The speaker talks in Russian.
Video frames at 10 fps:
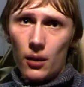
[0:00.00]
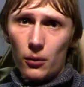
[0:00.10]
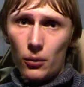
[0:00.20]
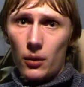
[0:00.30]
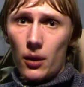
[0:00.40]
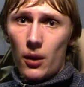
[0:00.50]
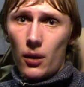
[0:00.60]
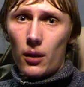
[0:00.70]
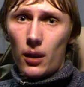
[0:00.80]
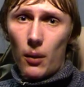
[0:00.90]
ну,
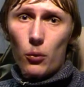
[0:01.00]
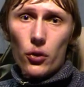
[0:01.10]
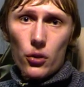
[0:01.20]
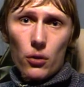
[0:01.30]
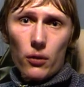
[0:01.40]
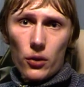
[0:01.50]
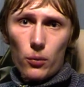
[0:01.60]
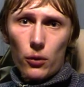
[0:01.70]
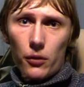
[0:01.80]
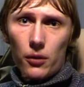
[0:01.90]
кому еще ваш
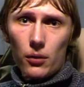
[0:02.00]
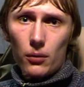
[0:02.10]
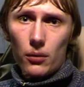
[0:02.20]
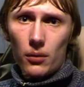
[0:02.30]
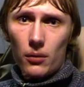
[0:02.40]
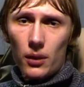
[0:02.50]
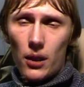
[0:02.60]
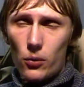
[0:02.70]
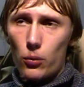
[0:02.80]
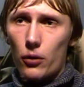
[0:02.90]
бокс стянуть
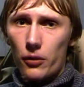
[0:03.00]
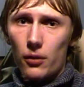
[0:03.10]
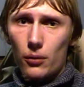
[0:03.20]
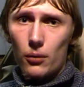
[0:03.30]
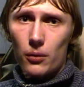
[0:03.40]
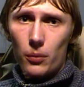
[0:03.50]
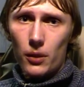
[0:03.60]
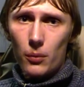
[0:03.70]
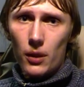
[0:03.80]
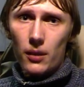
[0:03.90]
Наш бокс стянуть
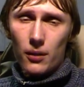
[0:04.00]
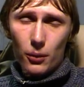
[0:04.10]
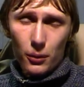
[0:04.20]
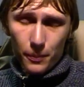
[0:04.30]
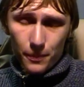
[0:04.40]
понимаете? Вот